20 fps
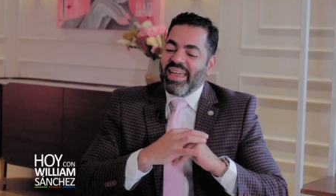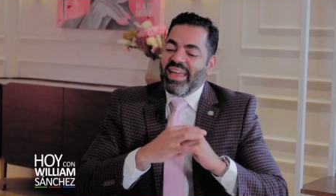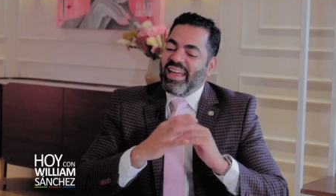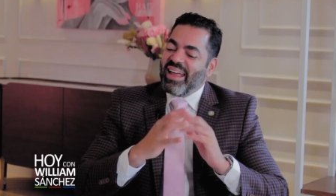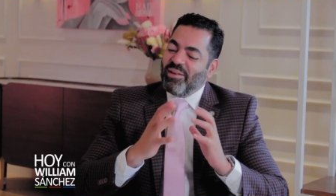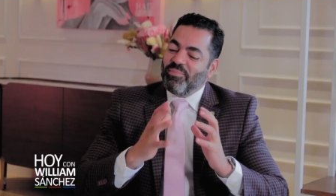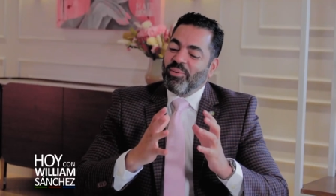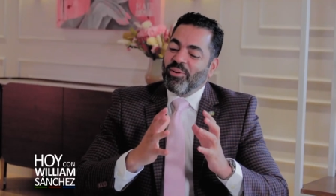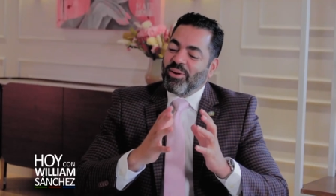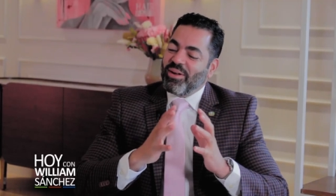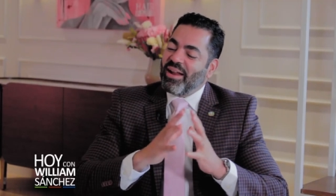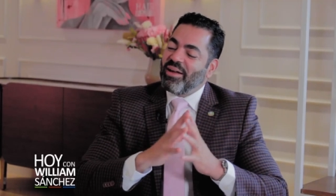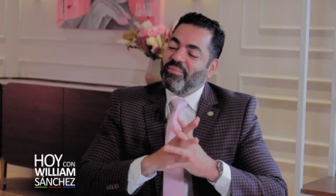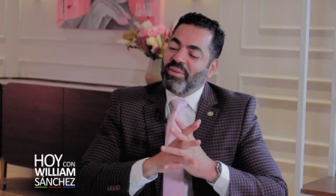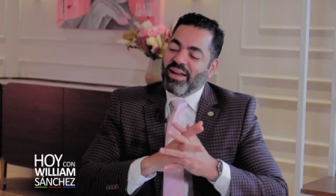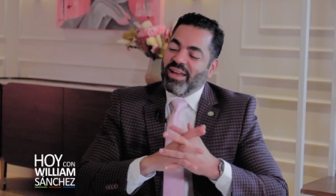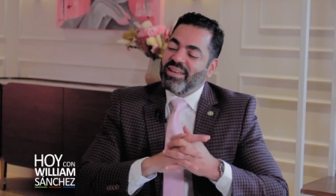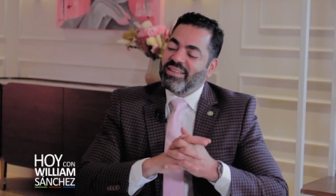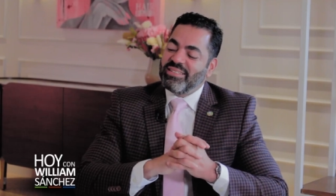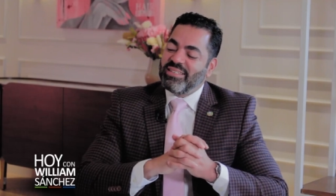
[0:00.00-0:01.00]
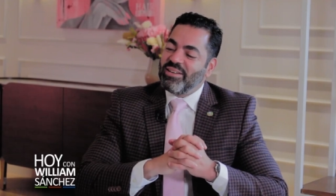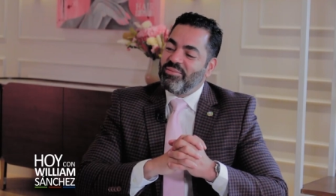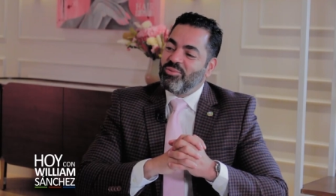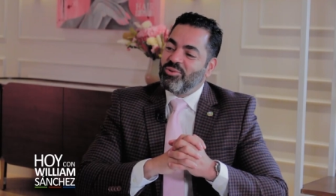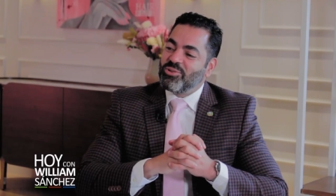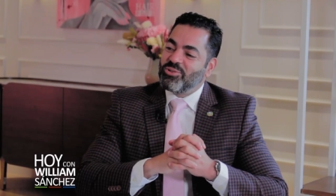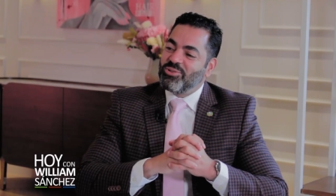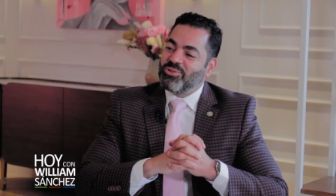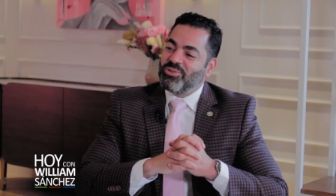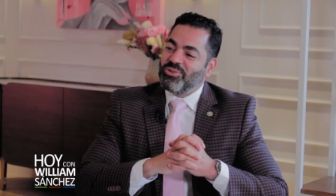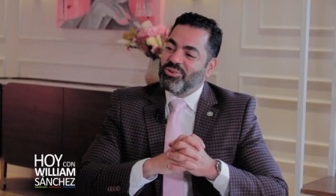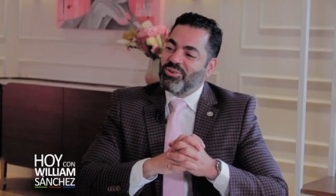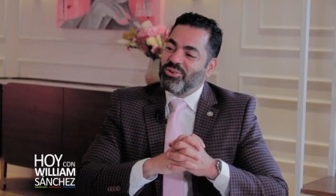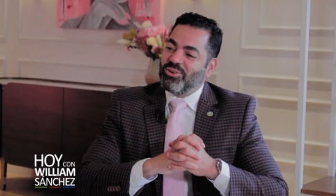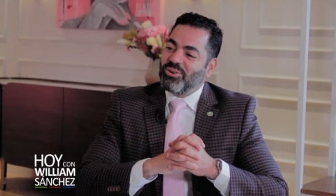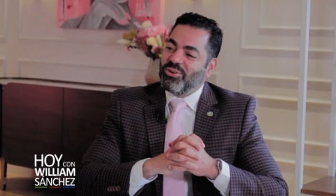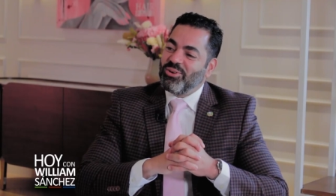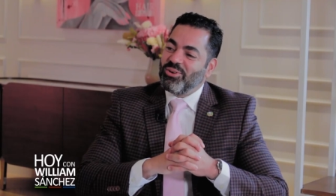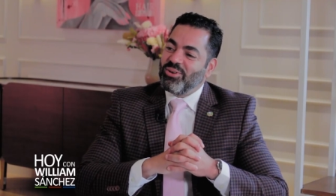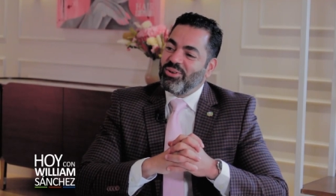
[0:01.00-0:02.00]
que en el programa que hicimos
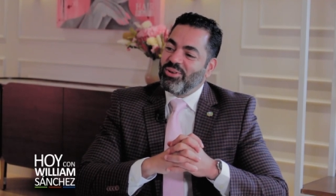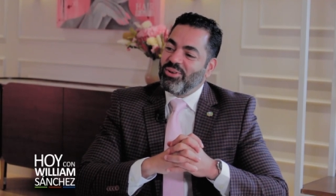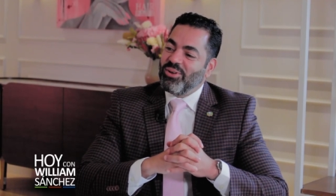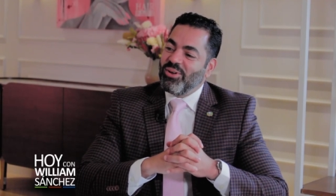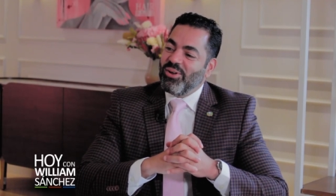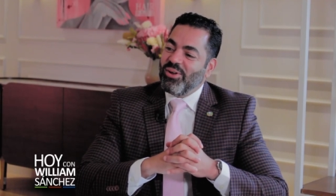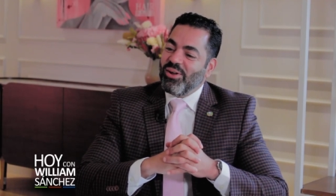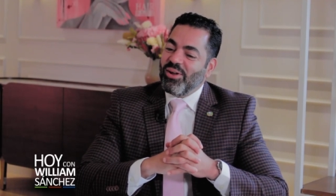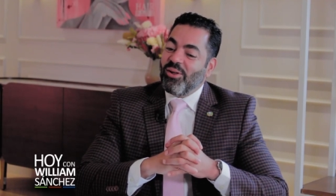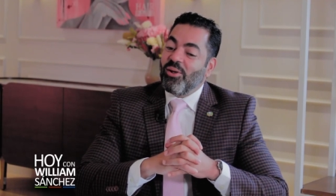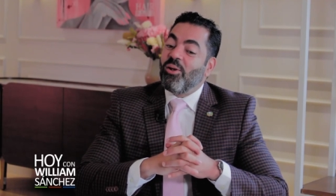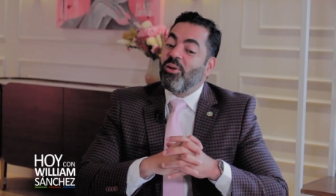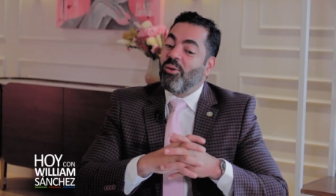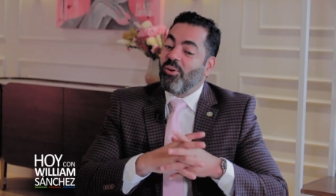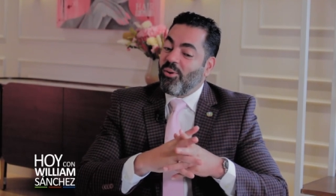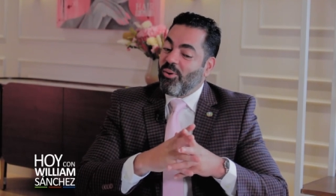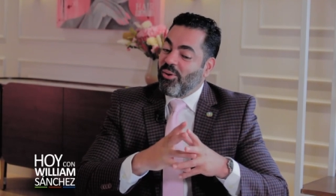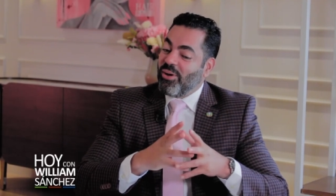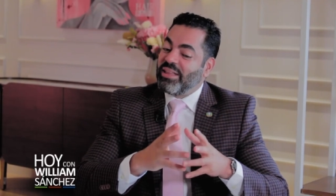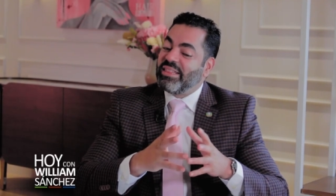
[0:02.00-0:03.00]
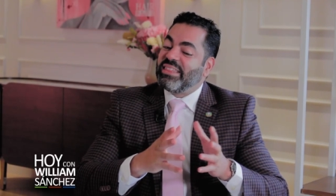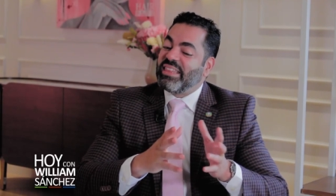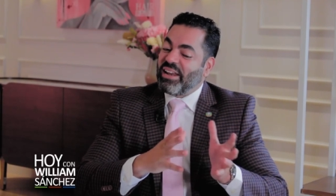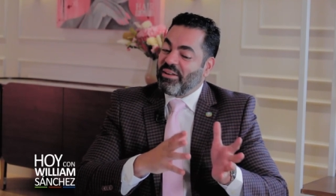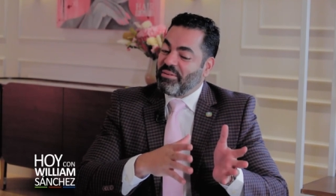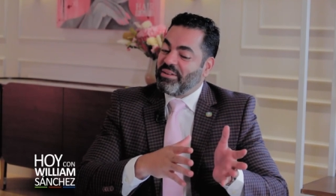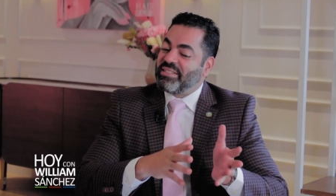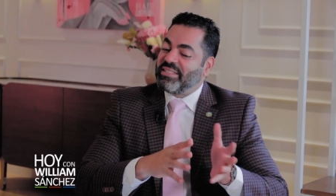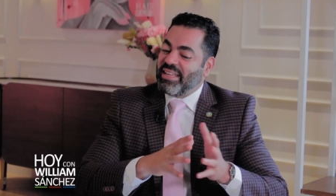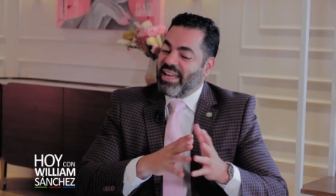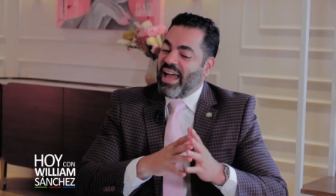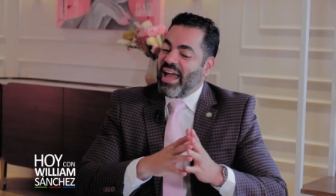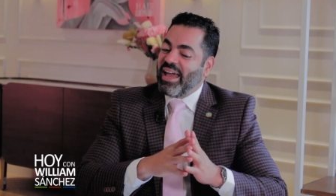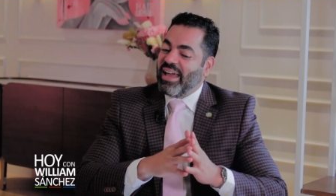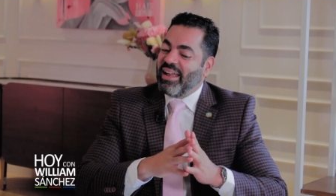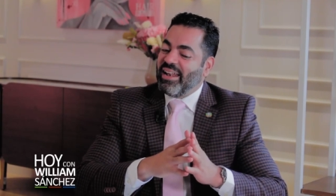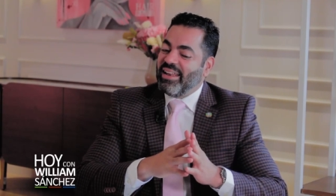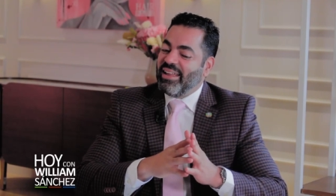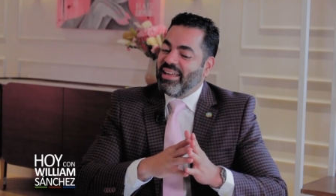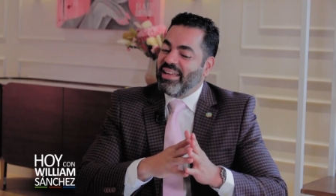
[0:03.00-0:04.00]
yo lo entrevisté a
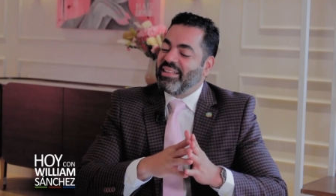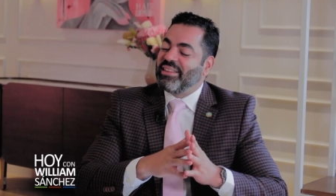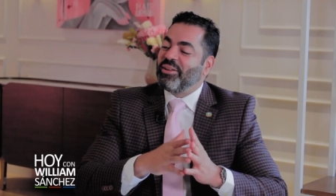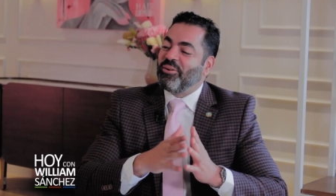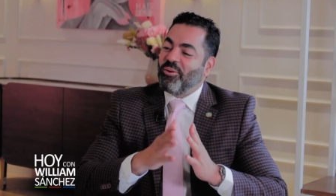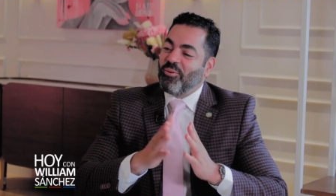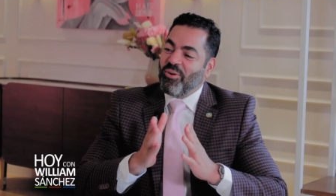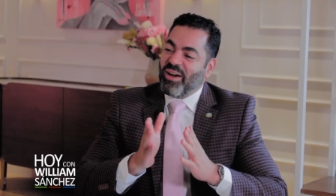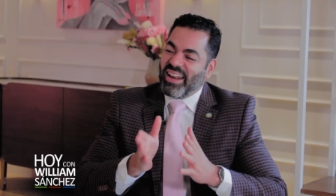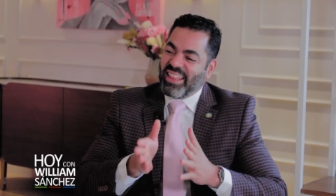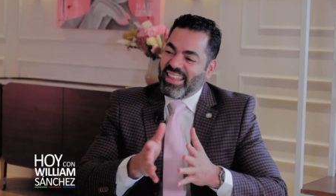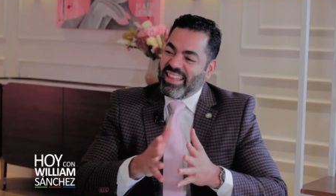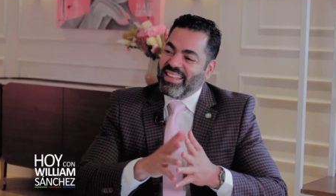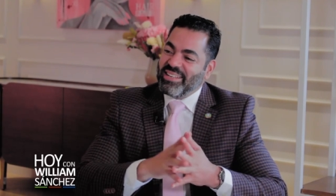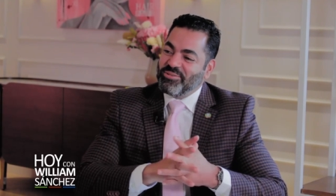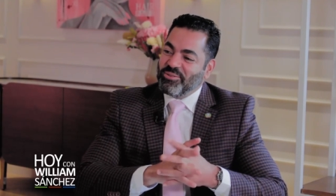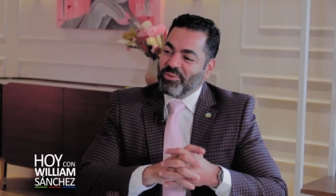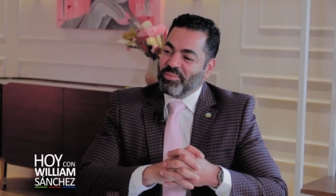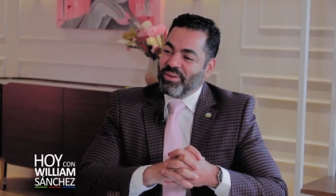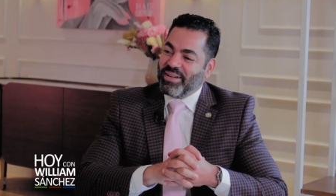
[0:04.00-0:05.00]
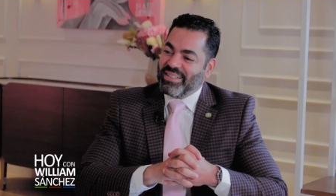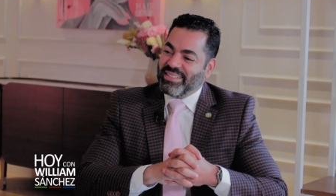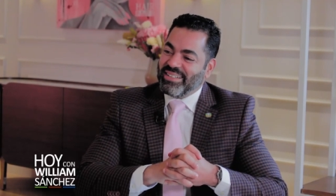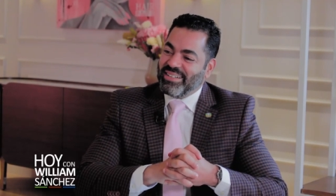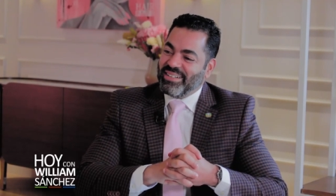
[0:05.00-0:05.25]
él y te lo guardé de sorpresa.